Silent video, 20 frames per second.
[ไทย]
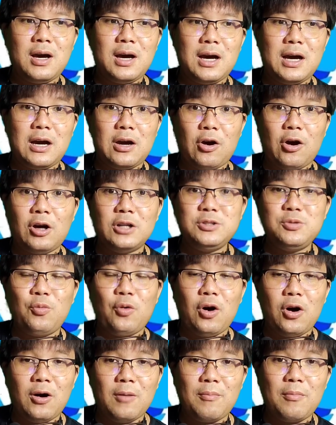อ่า
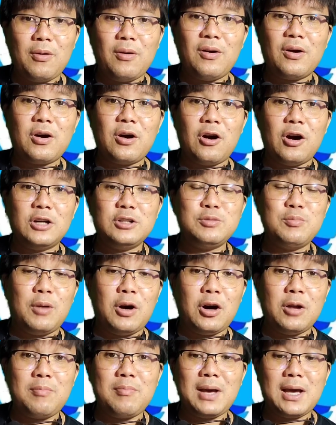Cosworm พวก
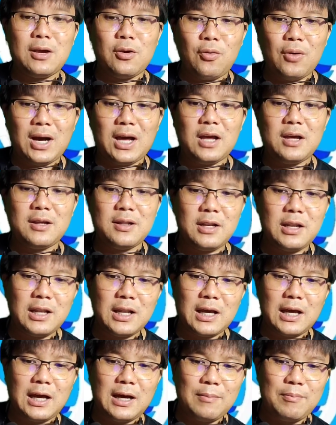Cosmos มากกว่า
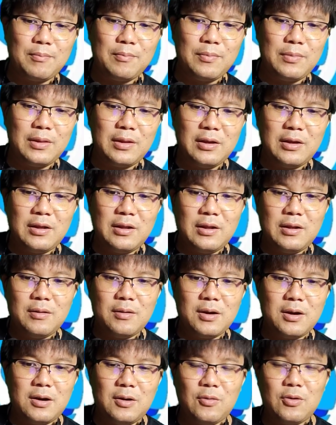นะครับ
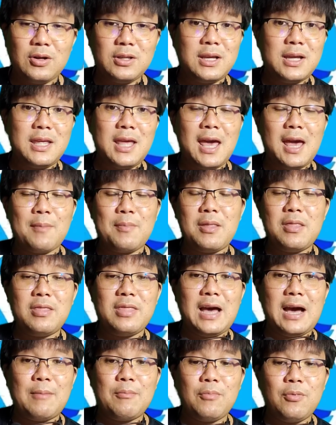เขาก็จะแยกเป็น
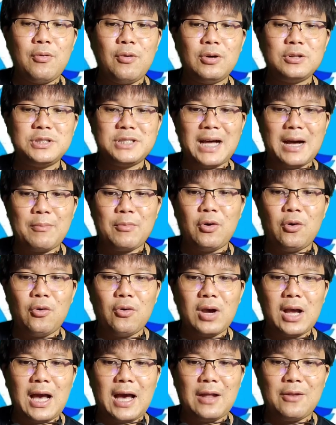สามพวกสามโคร
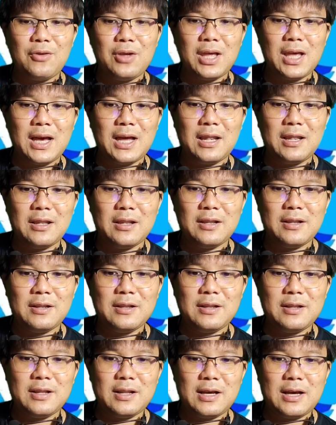งการด้วยกัน
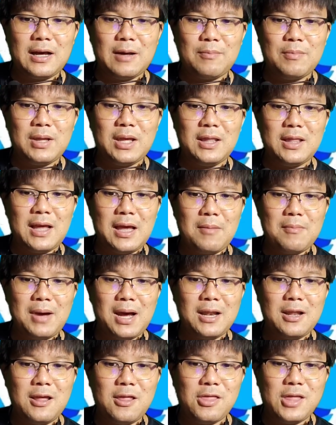นะครับในไตร
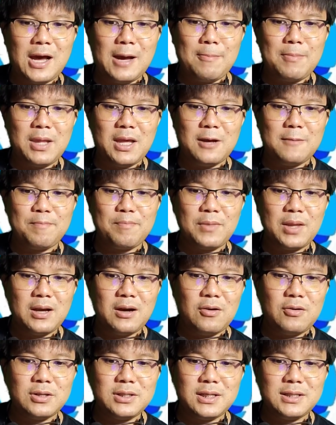มาสที่สามเนี่ย
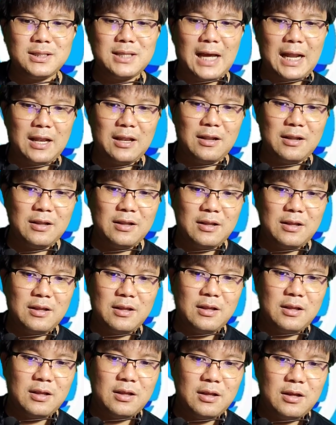เขาก็จะจัด
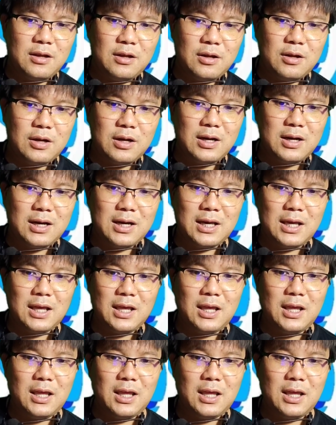ไอ